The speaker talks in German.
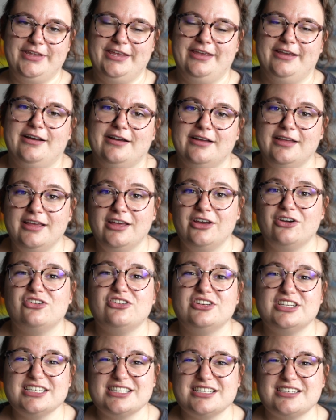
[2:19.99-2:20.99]
Ja,
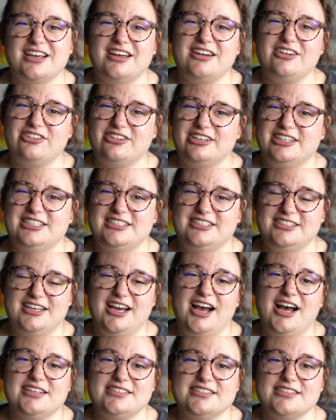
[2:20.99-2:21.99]
und das kann auch richtig
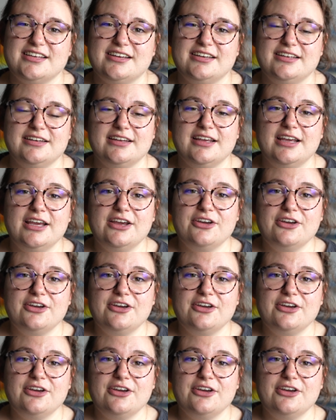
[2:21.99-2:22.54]
hart sein,